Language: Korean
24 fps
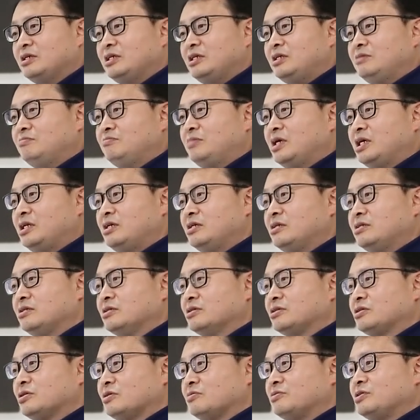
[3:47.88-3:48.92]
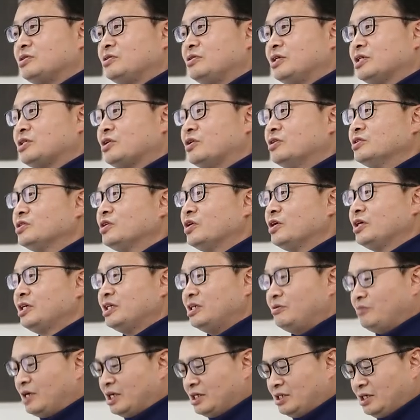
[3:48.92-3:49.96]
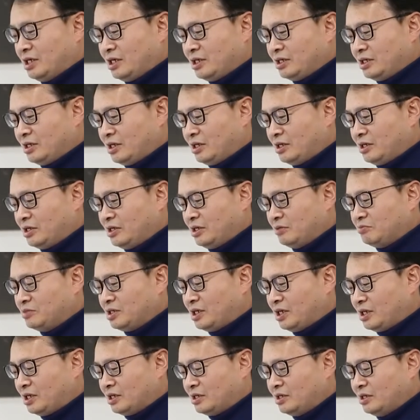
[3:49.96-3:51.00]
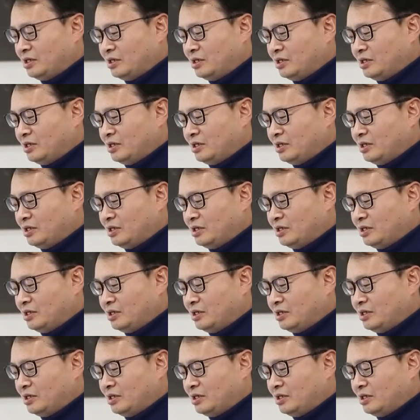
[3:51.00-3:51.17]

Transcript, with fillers: 인베디드 소프트웨어 전성기를 맞이하게 됩니다.